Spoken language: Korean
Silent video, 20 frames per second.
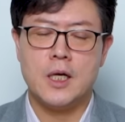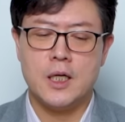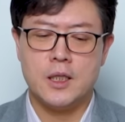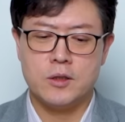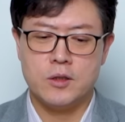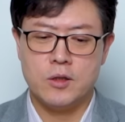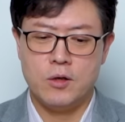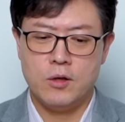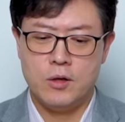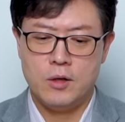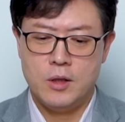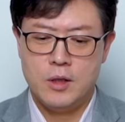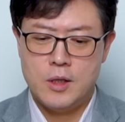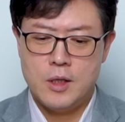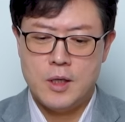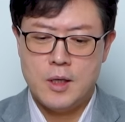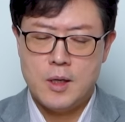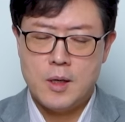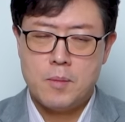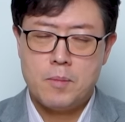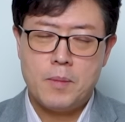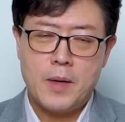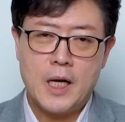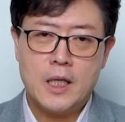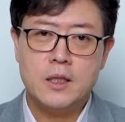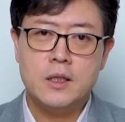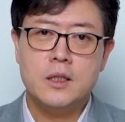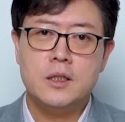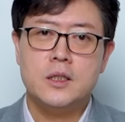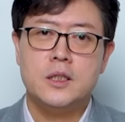따라서
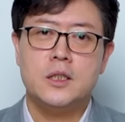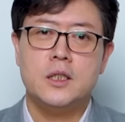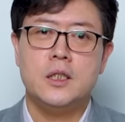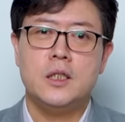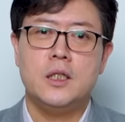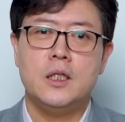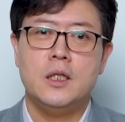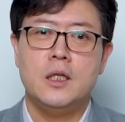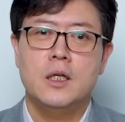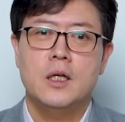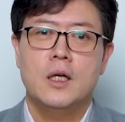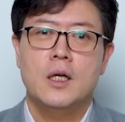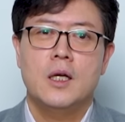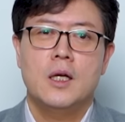반드시